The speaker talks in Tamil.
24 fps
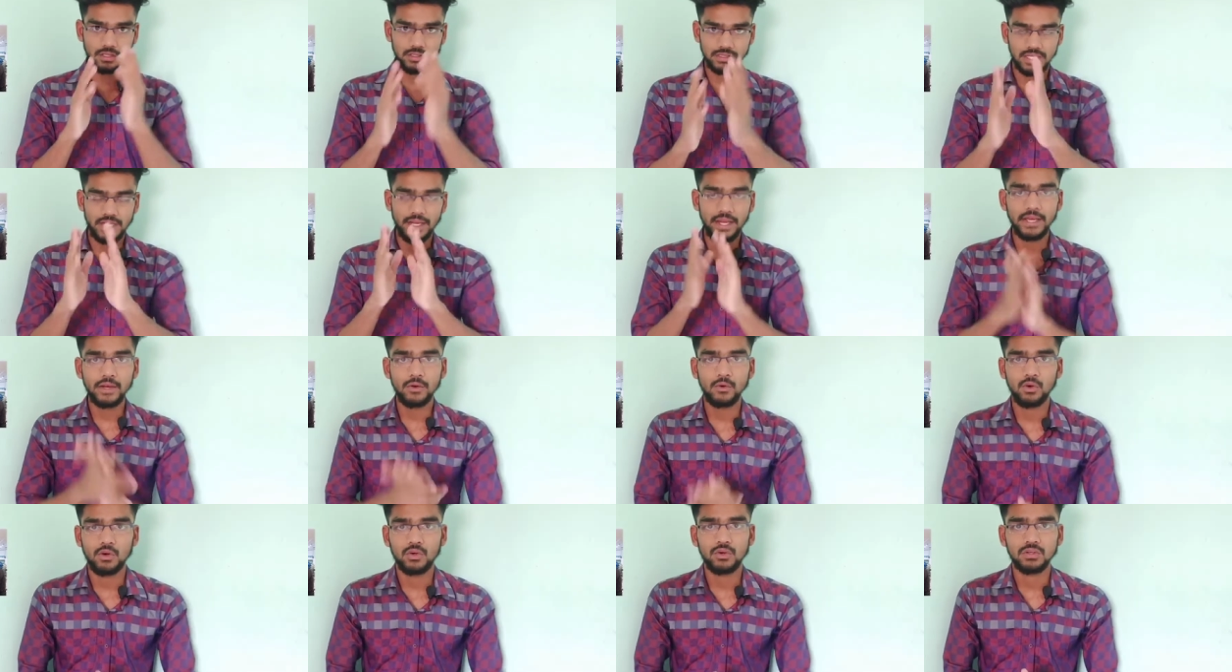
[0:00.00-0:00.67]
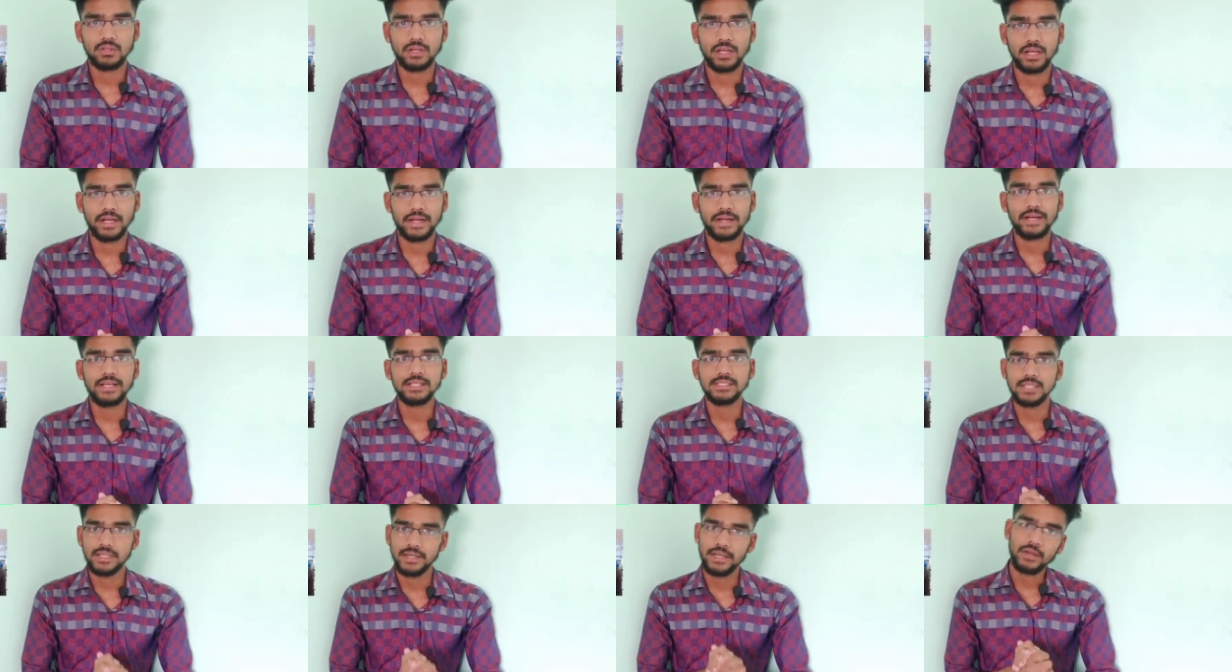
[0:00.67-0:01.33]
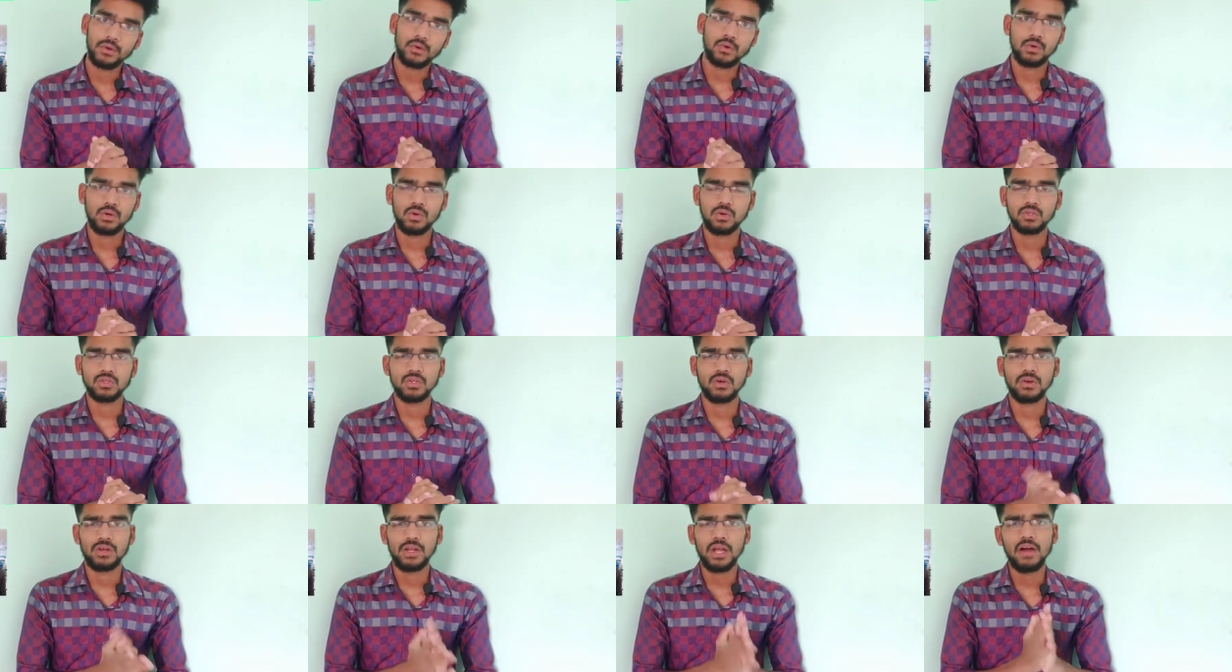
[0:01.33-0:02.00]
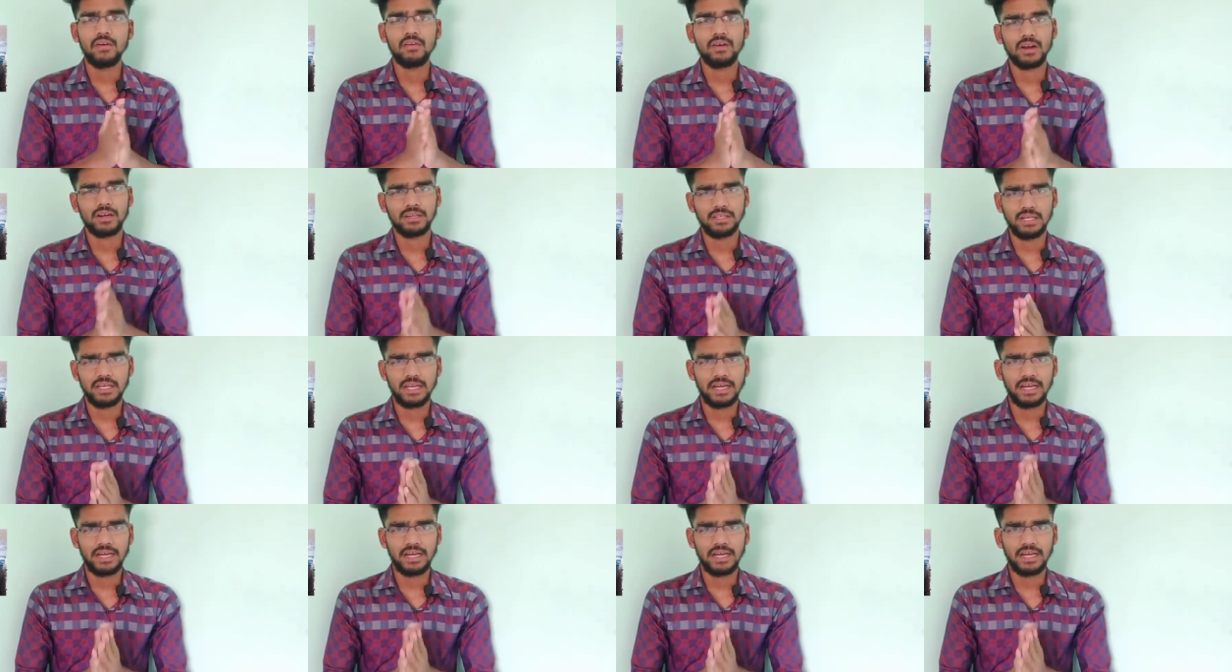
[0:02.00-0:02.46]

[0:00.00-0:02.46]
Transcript: சென்னை கொண்டு வந்துட்டாங்க சென்னை கொண்டு வந்தோன்னா அவர்கிட்ட